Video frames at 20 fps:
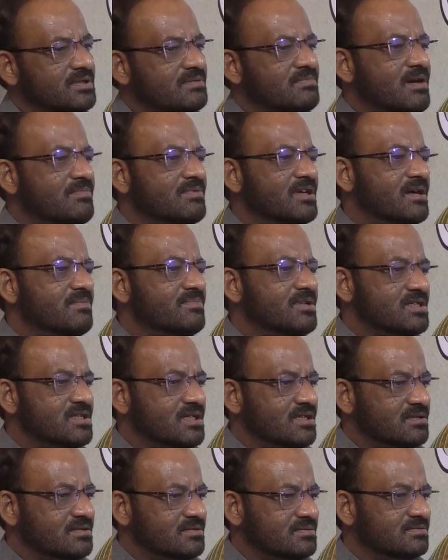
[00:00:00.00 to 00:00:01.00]
तो इमाम ने कहा
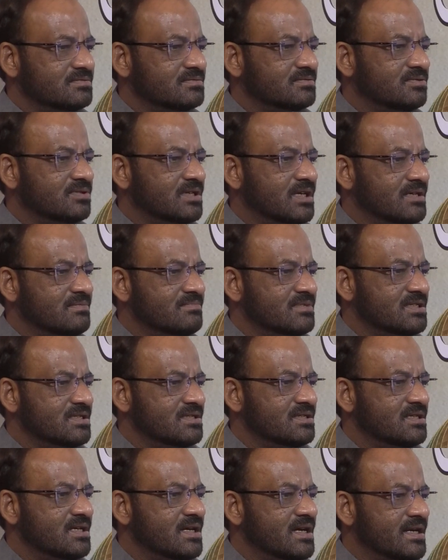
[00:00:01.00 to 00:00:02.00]
बेशक कुरान
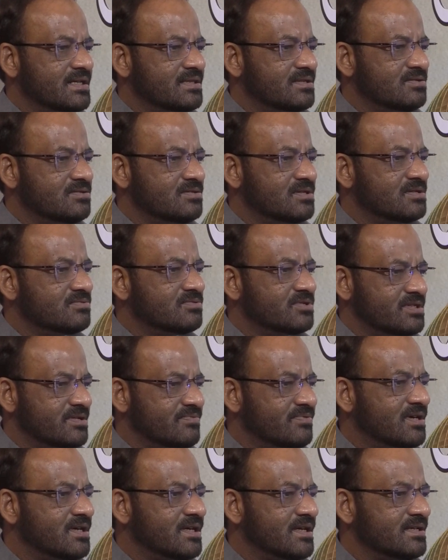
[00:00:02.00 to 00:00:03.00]
मजीद की आयतें जो हैं वो
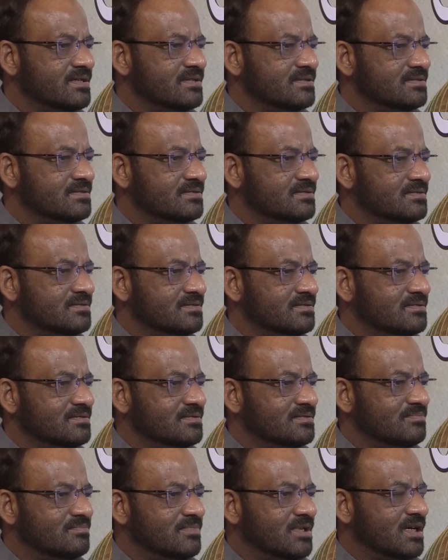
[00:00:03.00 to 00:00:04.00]
शिफा हैं
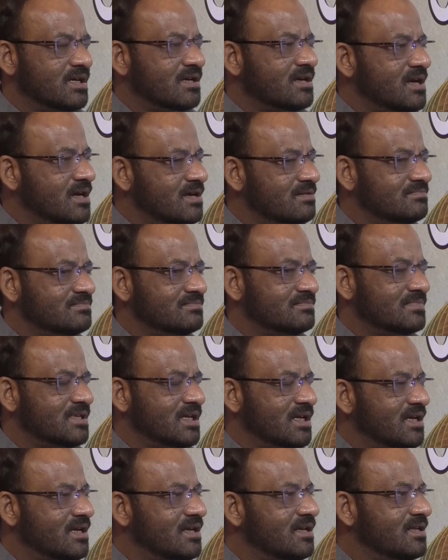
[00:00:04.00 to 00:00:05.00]
मगर हम
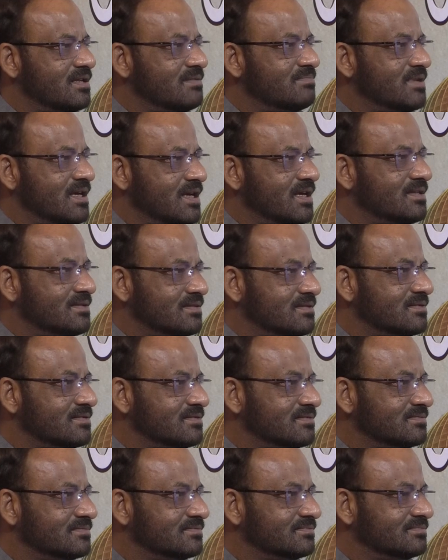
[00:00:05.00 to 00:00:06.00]
अहल बैत
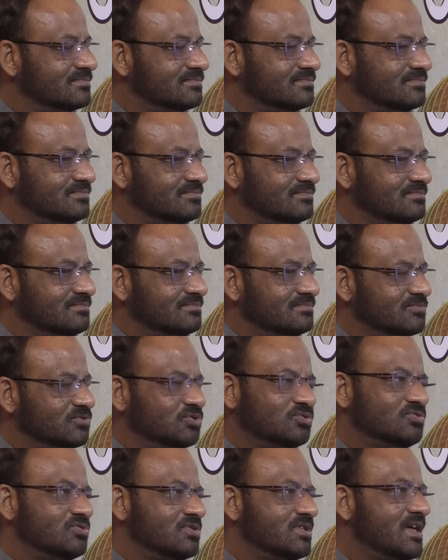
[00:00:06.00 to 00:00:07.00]

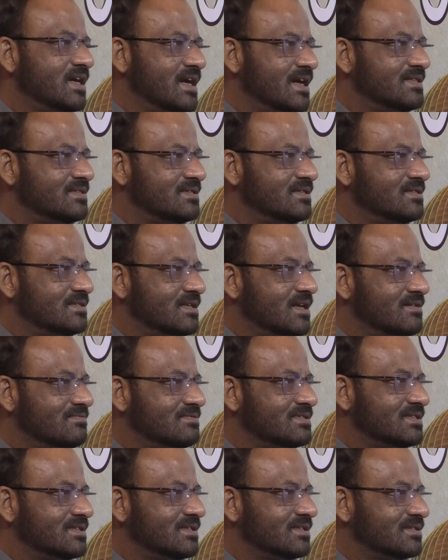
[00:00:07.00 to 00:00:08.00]
दूसरी आयत की
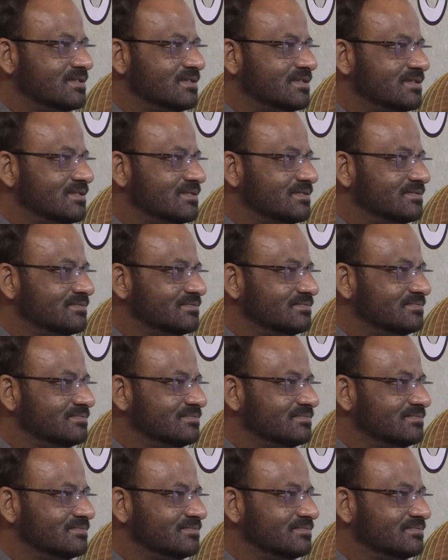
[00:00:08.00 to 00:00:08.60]
तिलावत करते हैं